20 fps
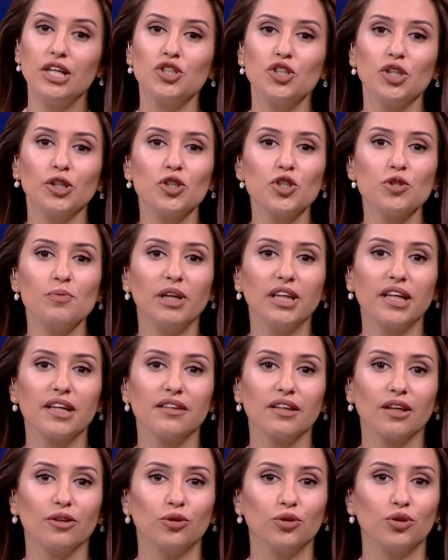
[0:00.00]

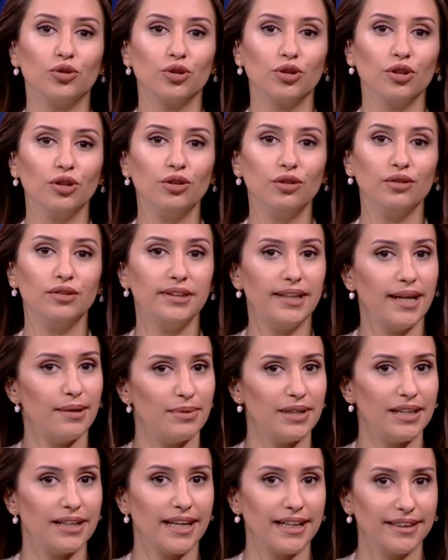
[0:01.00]
çalışmalarından ötürü
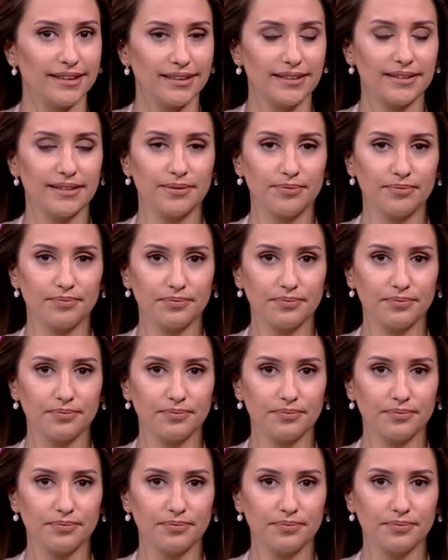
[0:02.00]
tebrik etti.